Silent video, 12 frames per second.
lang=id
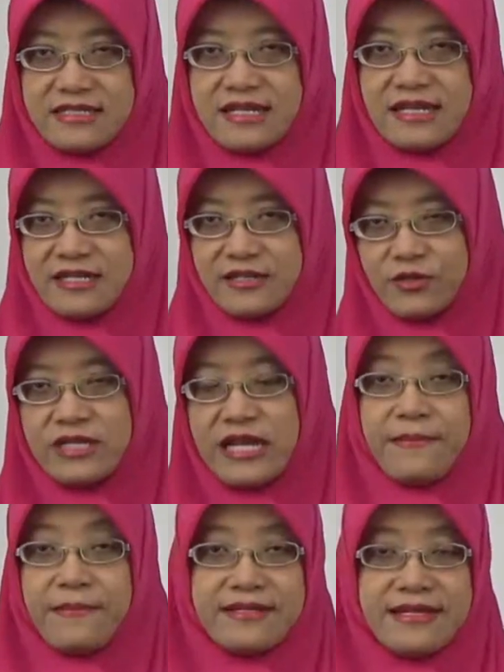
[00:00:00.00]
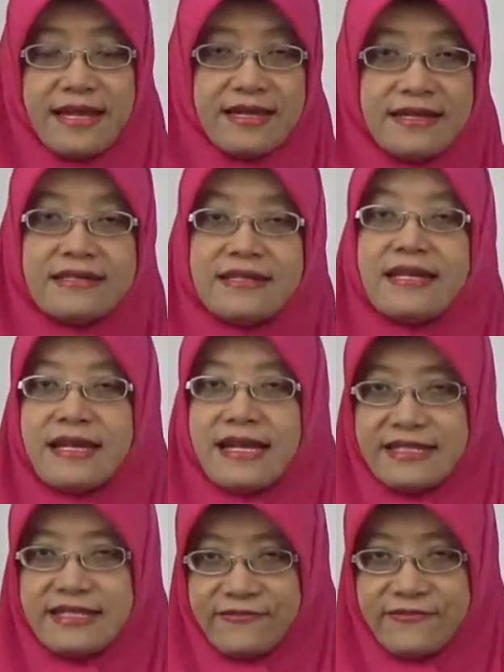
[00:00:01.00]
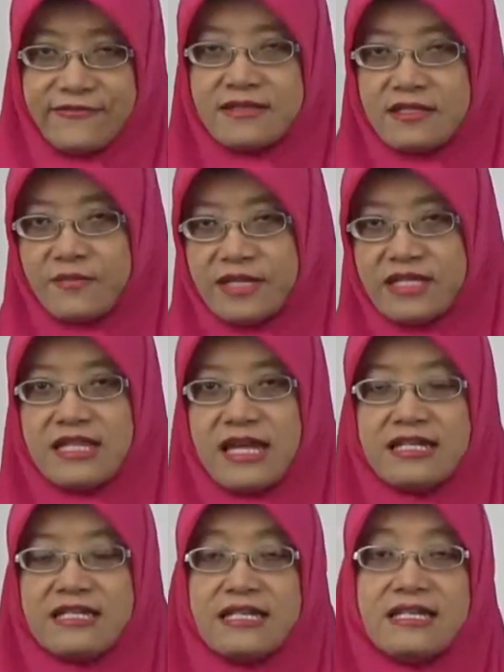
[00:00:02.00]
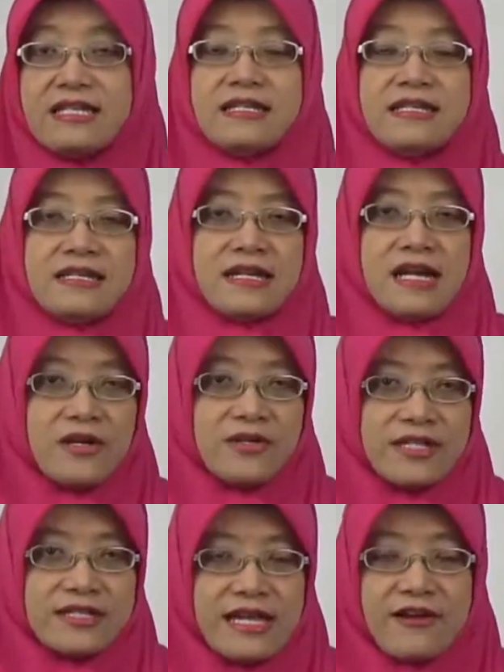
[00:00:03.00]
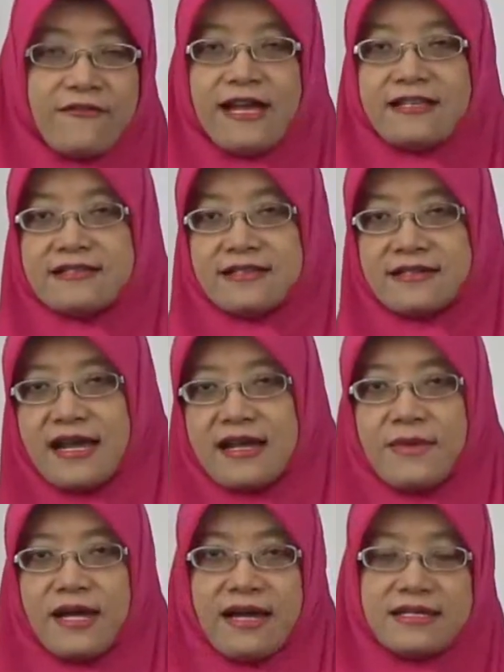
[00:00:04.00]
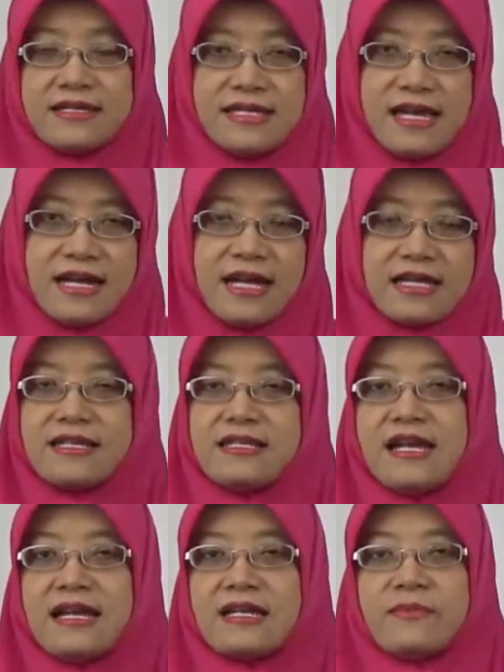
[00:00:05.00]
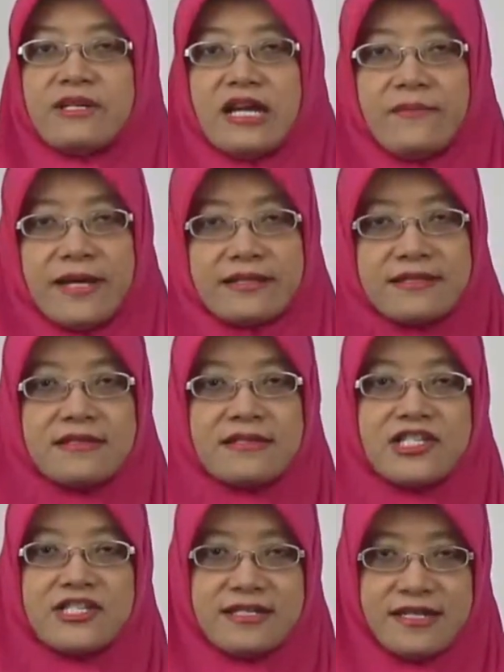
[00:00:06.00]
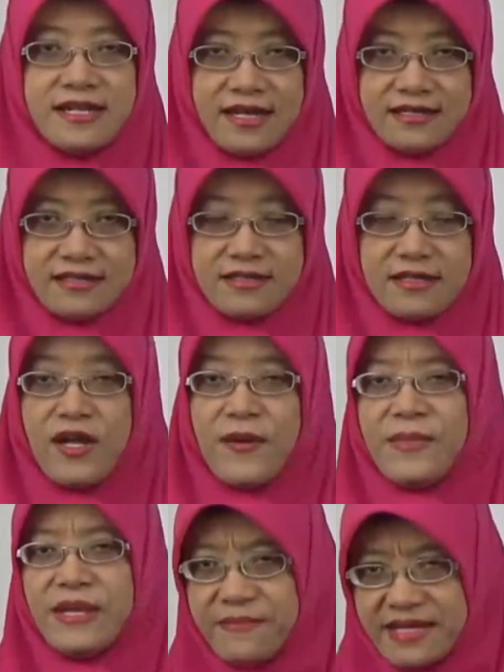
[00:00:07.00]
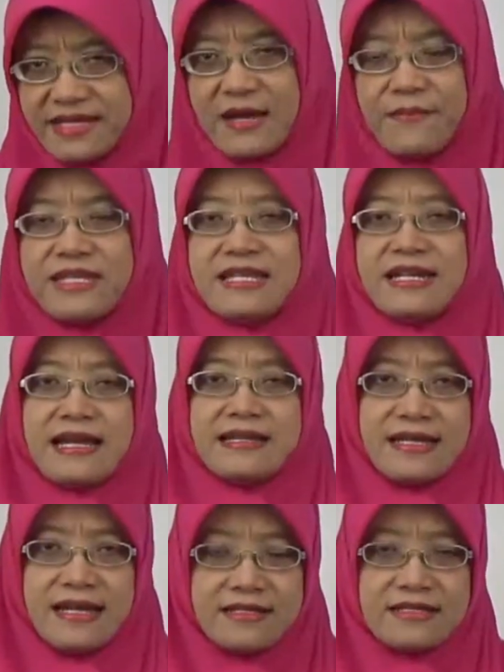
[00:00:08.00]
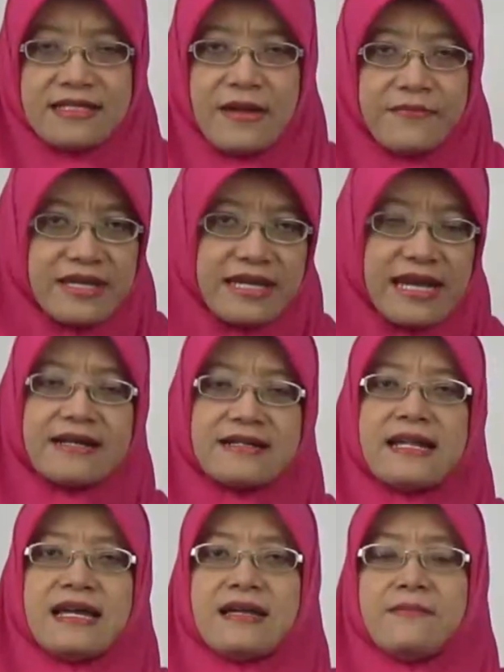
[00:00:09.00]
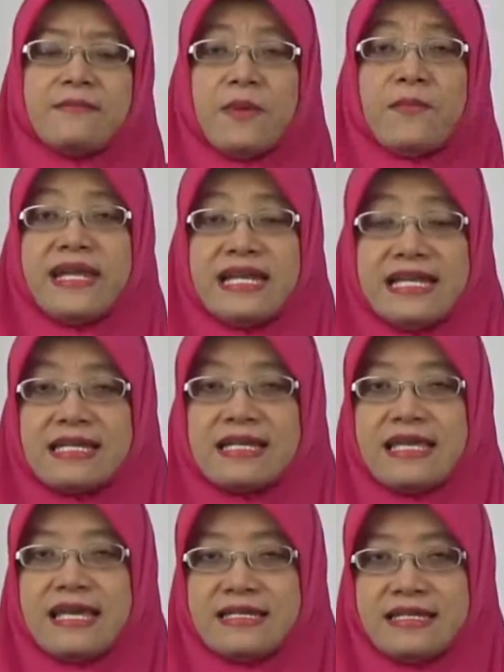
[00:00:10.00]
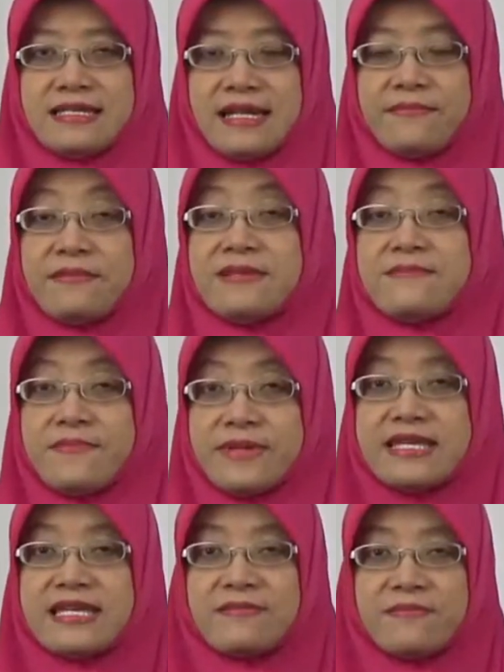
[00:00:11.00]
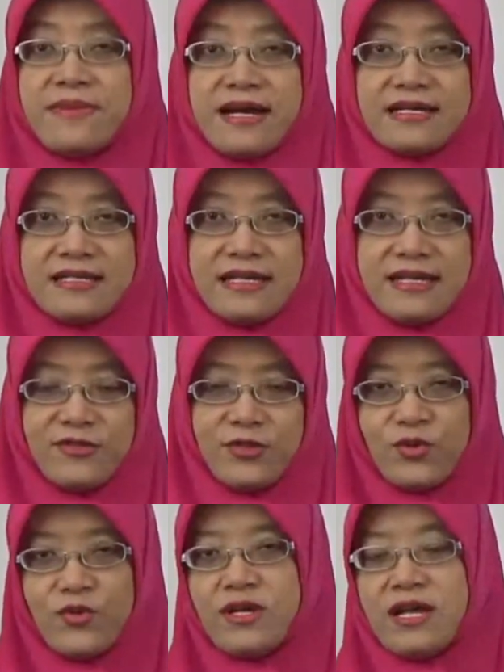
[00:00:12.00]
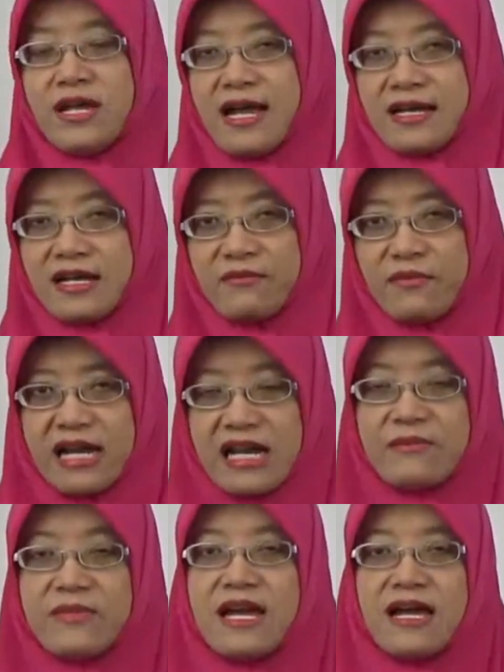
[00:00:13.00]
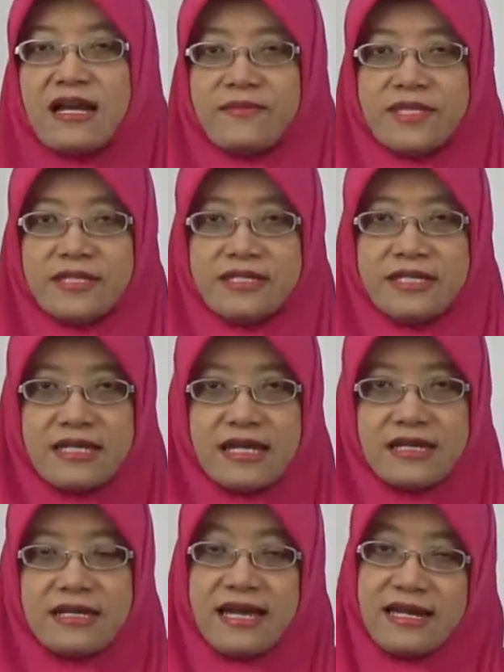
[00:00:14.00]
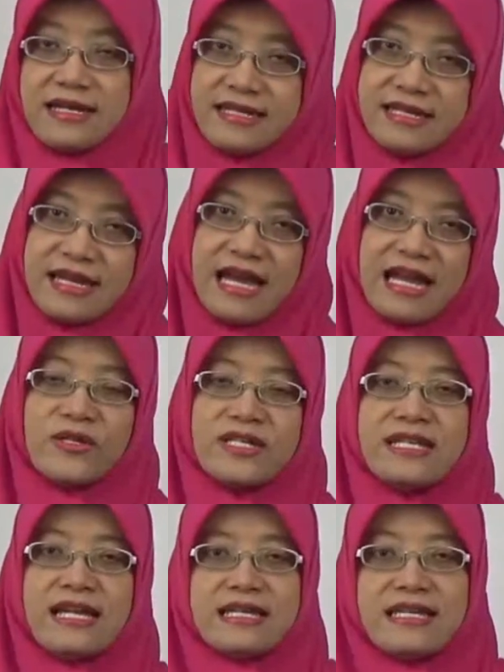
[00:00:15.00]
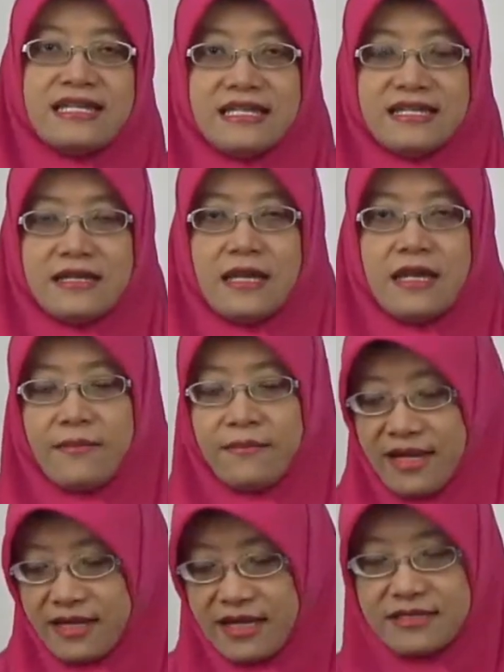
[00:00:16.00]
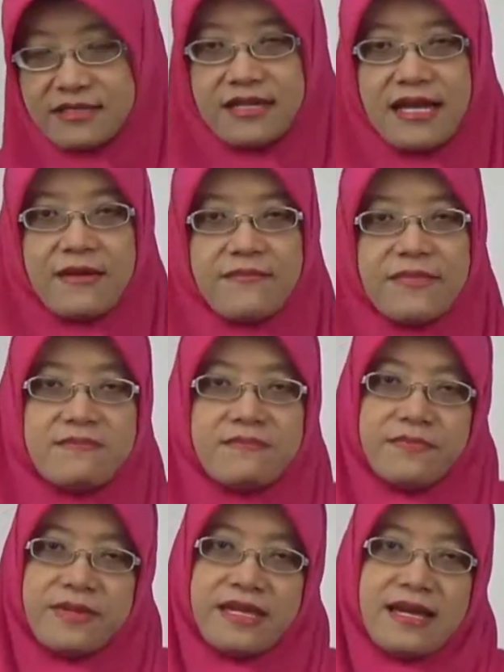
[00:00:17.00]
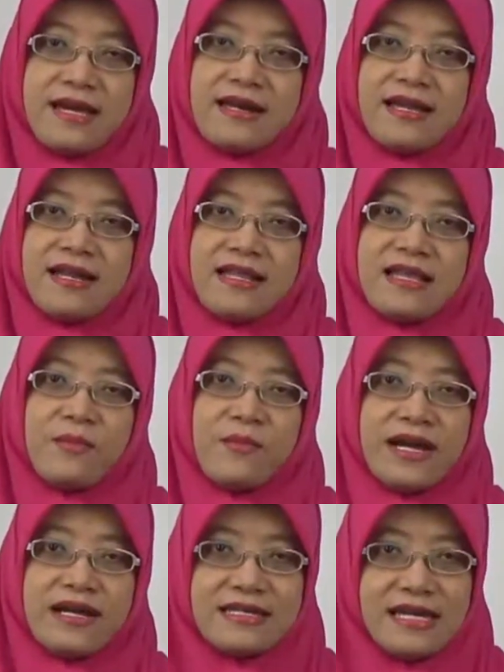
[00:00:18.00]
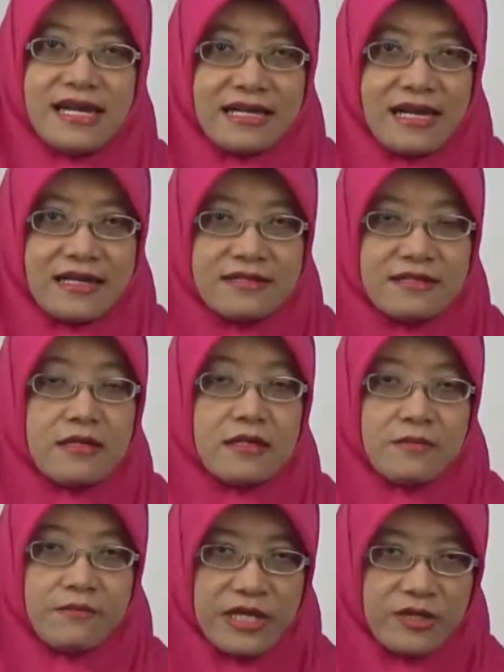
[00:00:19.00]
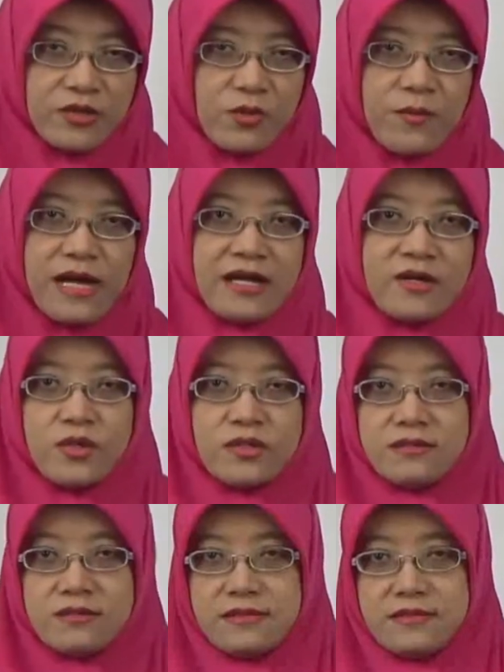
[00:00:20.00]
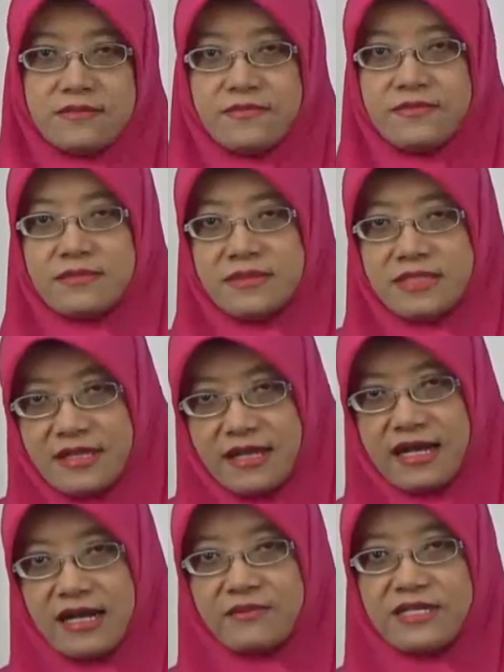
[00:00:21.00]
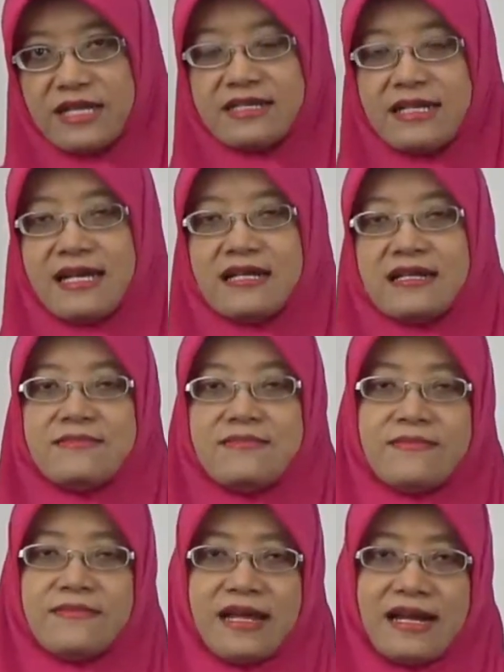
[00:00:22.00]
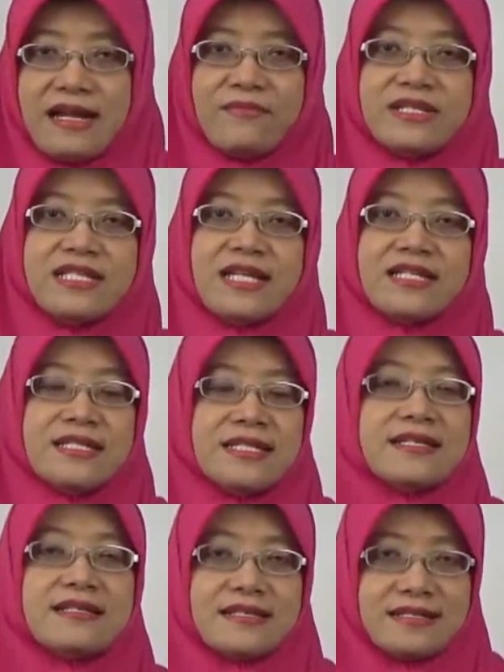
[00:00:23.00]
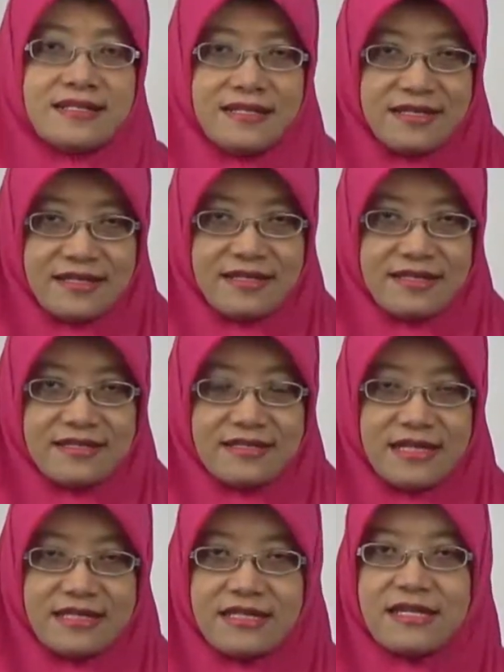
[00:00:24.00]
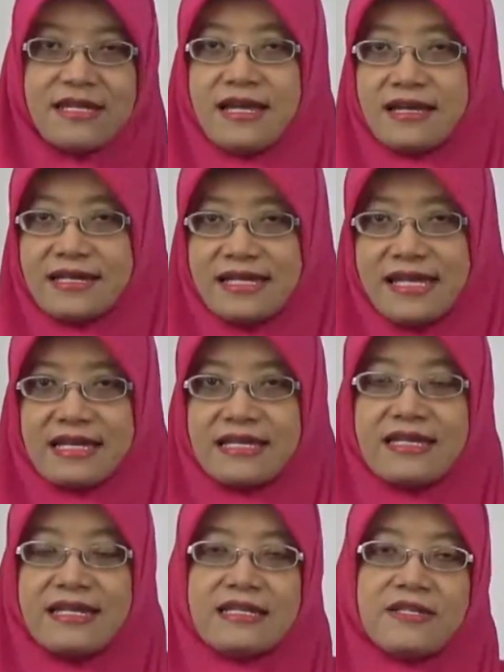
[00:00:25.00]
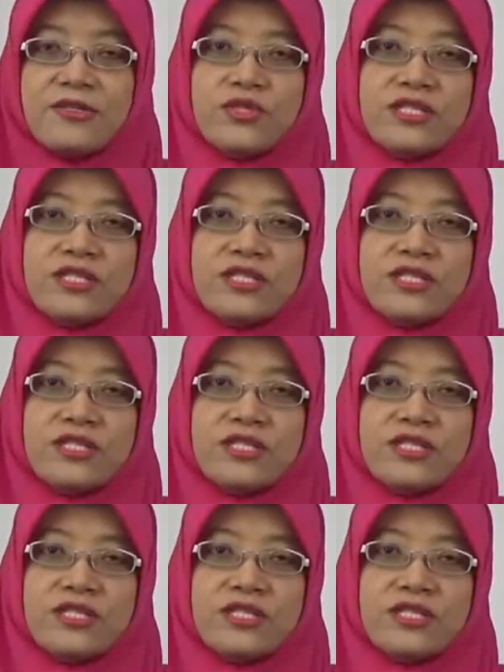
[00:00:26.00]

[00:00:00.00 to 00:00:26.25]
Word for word: dan itu dampaknya negatif. Seperti tadi, kalau tertawa senang bahagia katanya akan mendapat kesedihan. Mimpinya menyenangkan tetapi karena memiliki keyakinan mimpi yang bahagia itu akan mengalami hal menyedihkan. Hal ini kalau diyakini, maka setelah mimpi hal-hal yang membahagiakan, begitu bangun di alam sadar malah menjadi sedih. Jadi keyakinan itu